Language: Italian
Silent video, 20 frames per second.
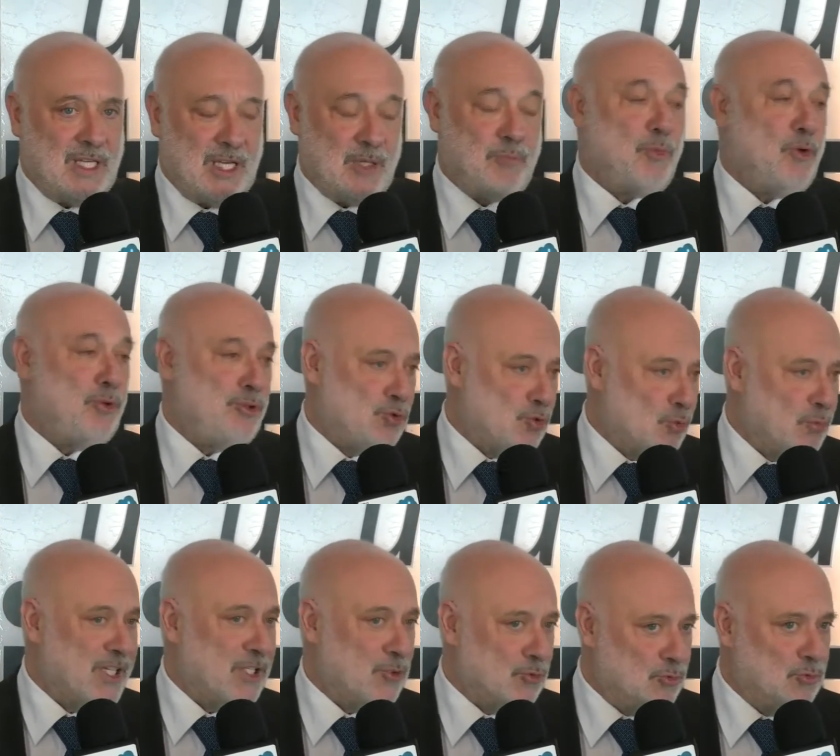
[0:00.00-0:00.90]
e poi
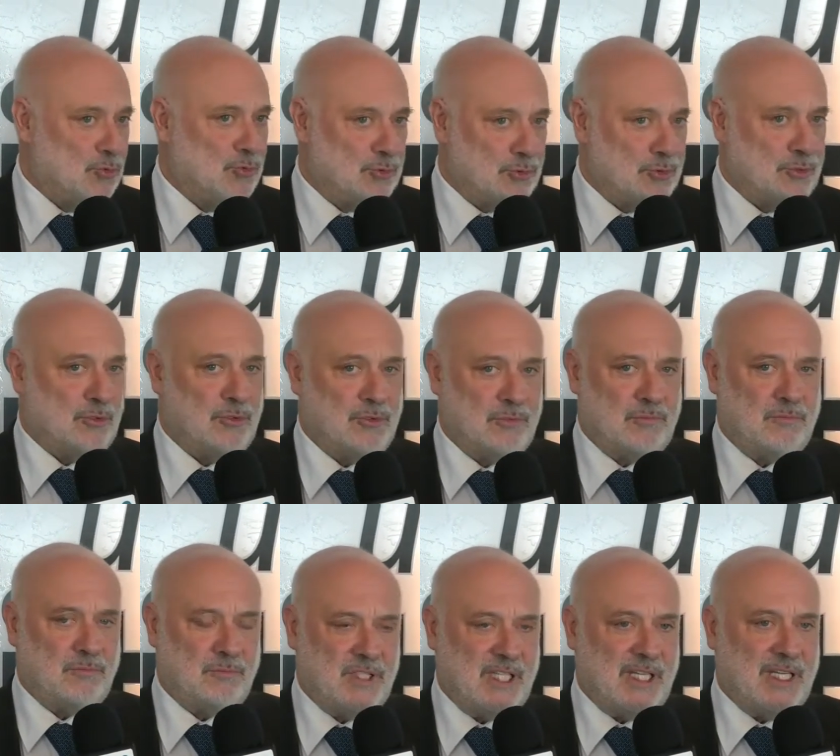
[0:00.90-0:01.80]
soprattutto,
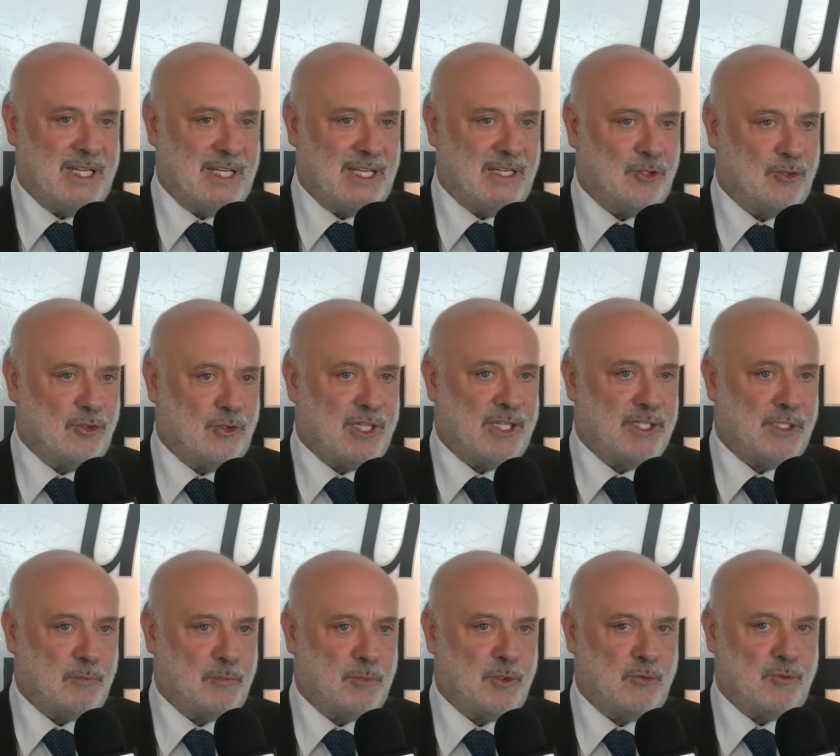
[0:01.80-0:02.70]
direi ancora
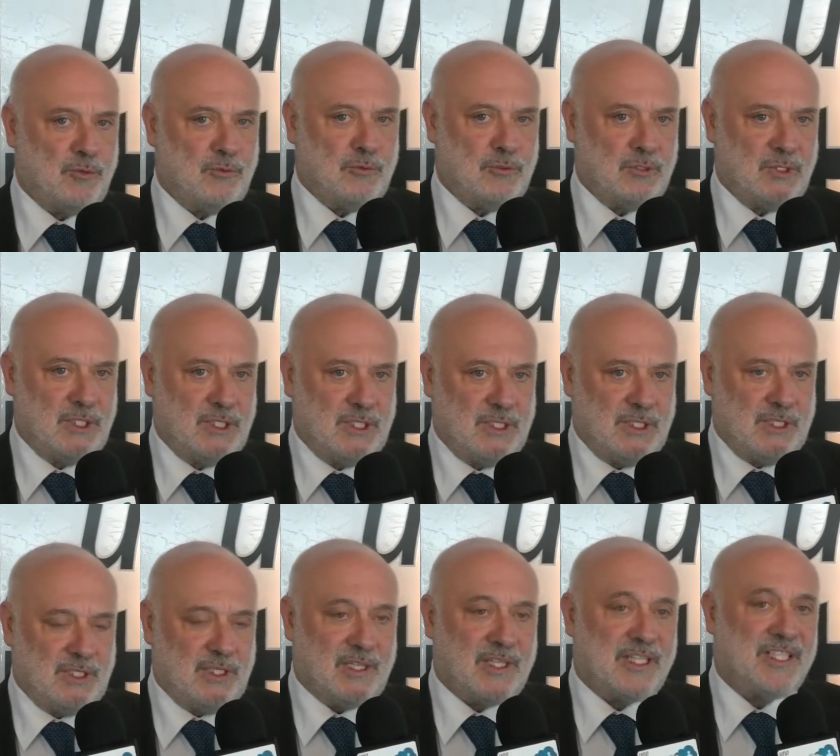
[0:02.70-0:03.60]
di più,
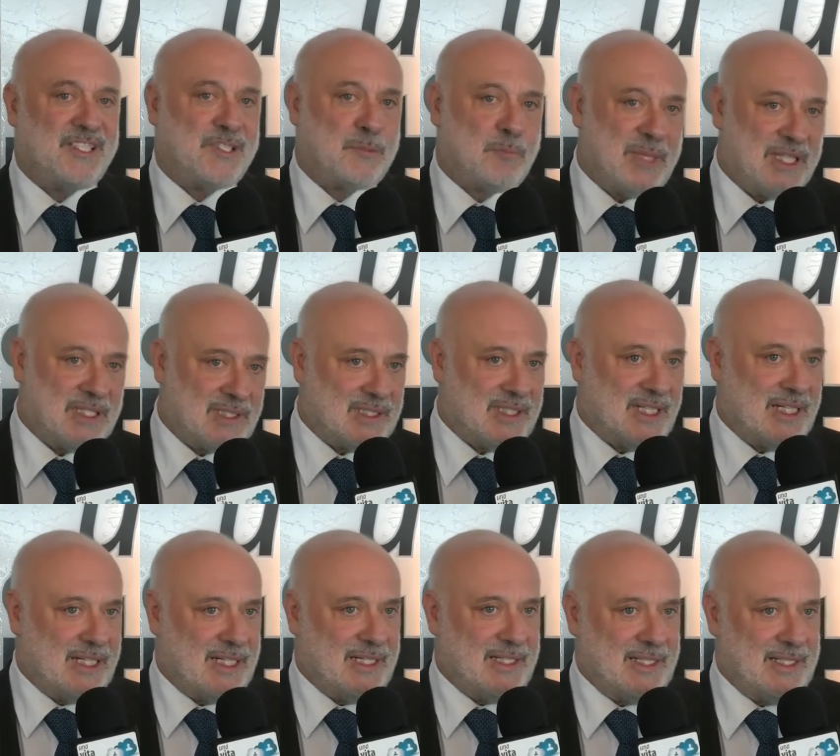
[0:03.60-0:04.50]

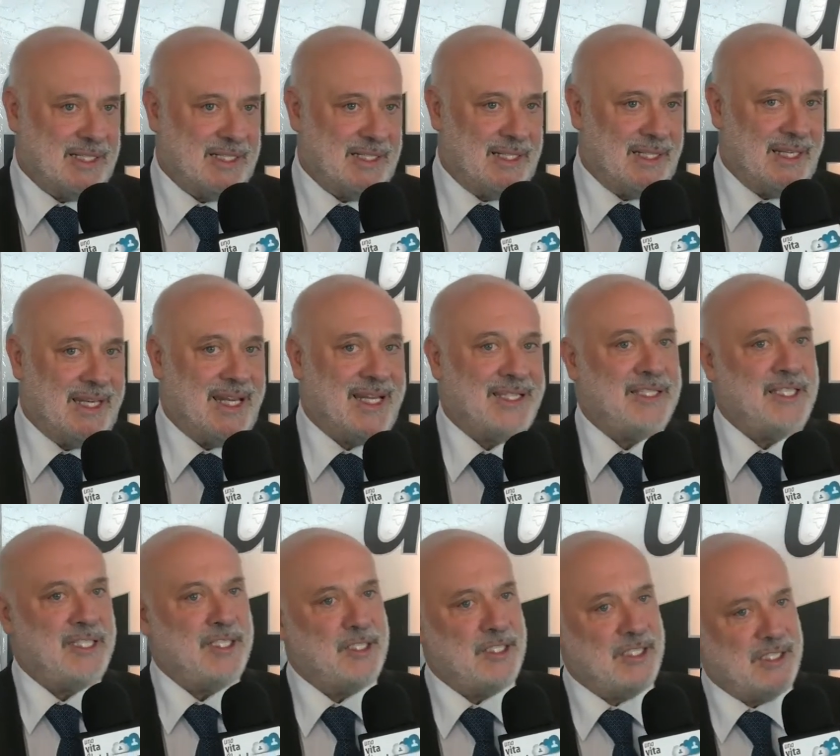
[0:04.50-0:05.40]
rispettare la
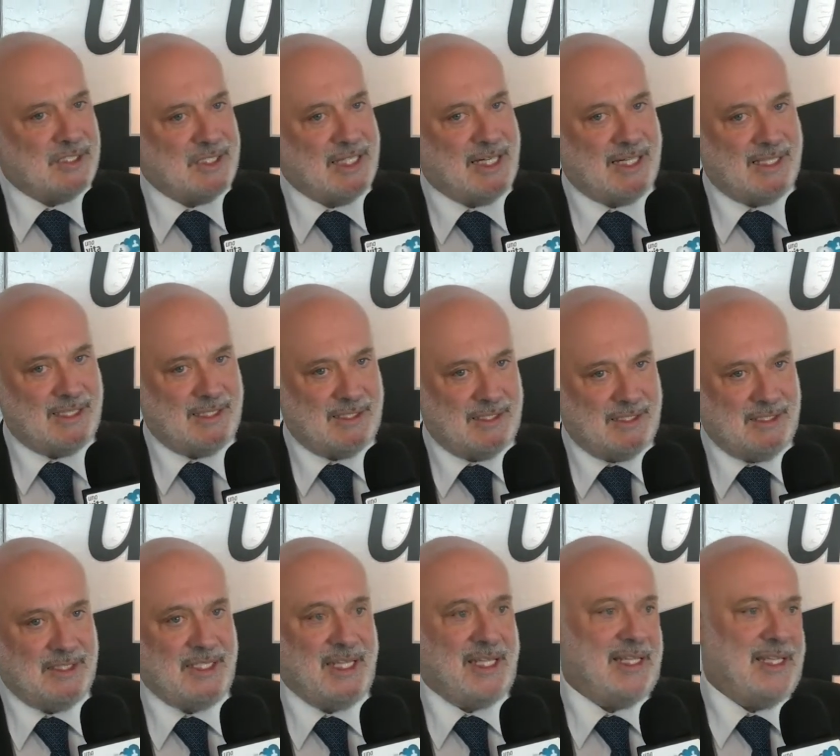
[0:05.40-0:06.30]
dignità
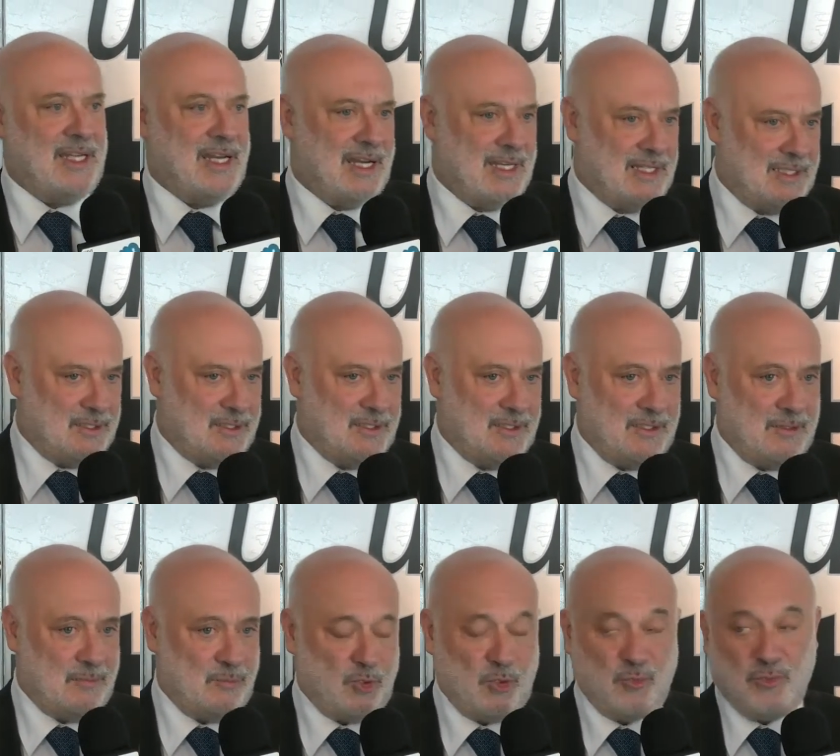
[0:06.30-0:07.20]
degli
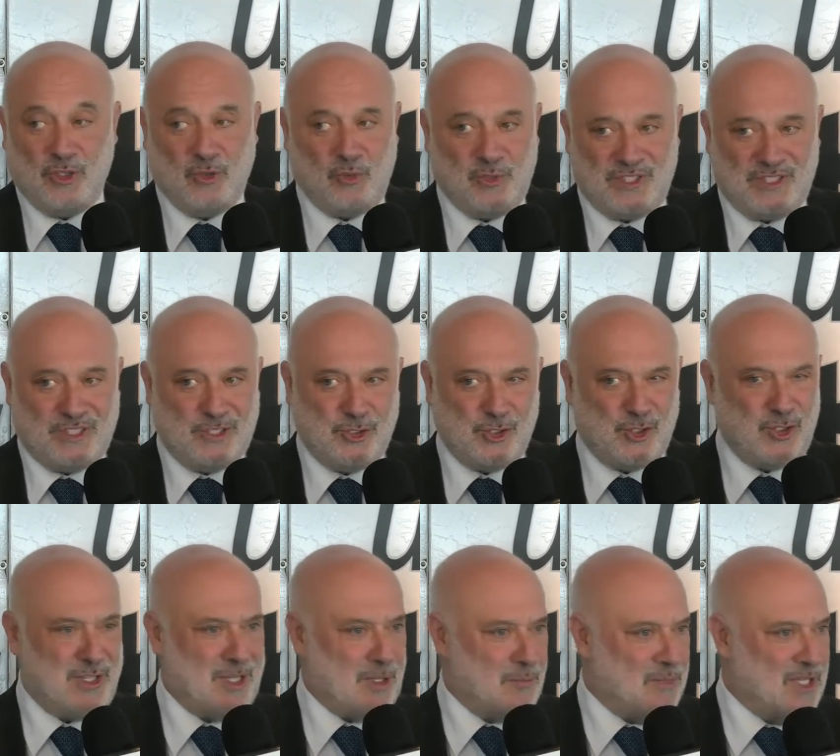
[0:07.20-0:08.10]
altri. Proprio in questi
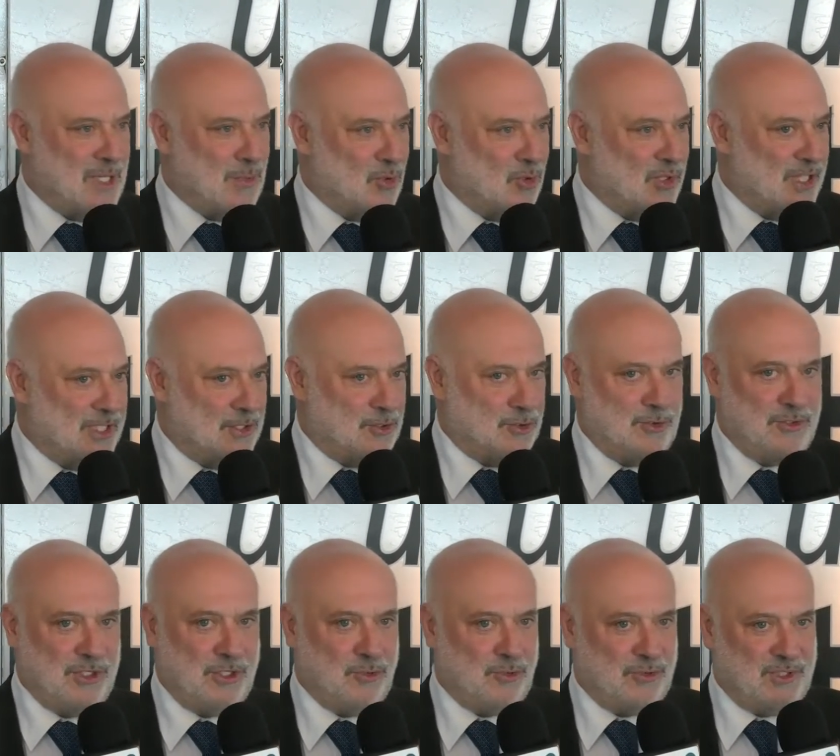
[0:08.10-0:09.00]
giorni abbiamo letto
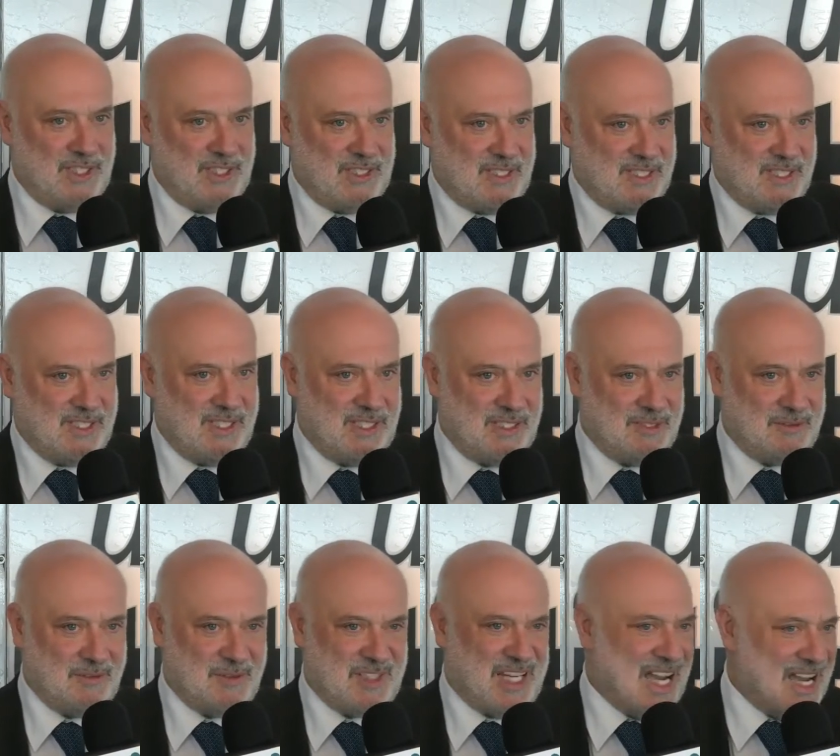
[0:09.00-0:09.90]
di
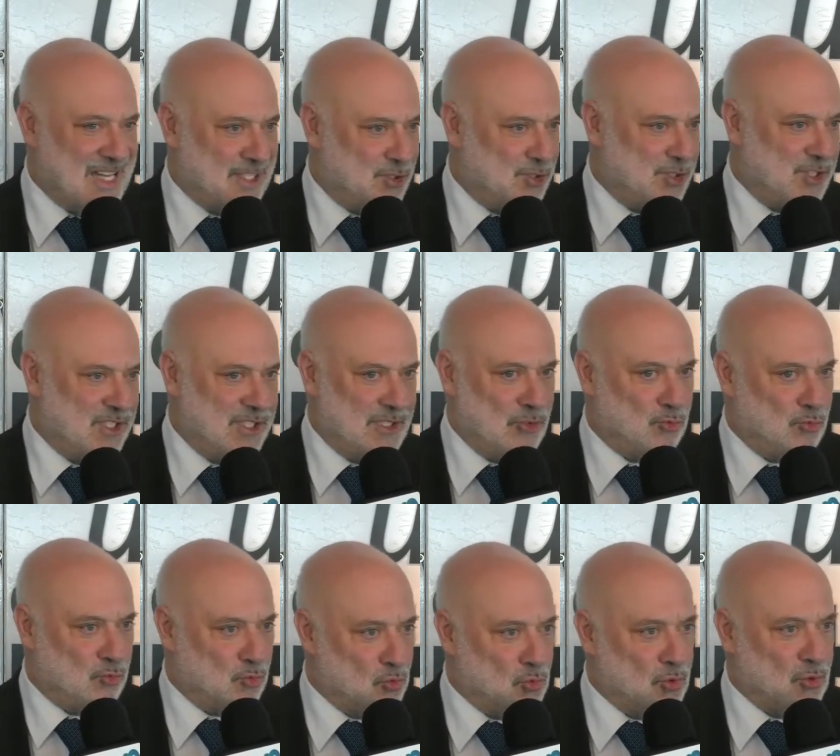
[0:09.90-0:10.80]
notizie tragiche,
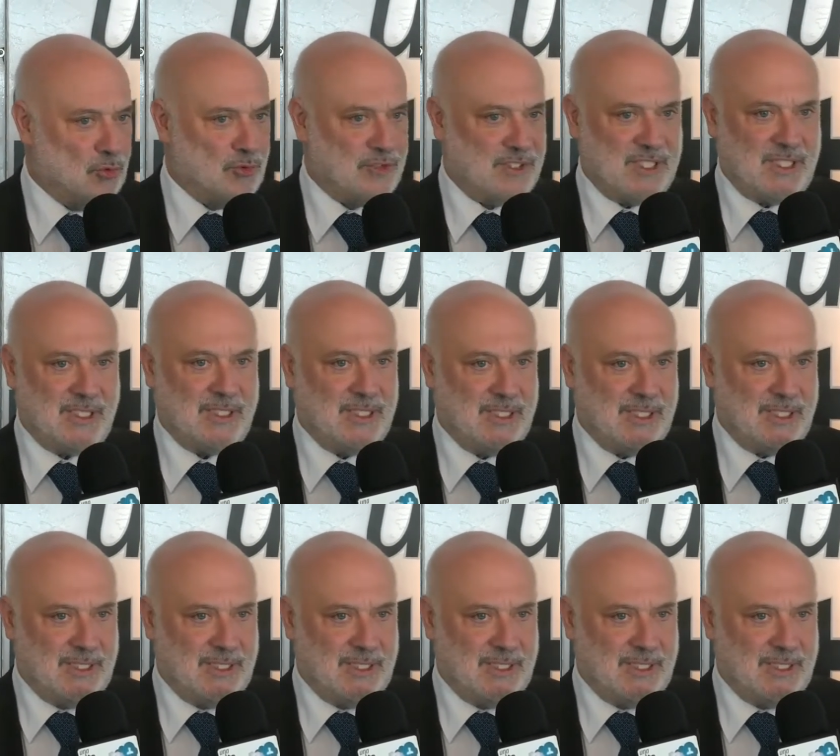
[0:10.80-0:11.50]
luttuose,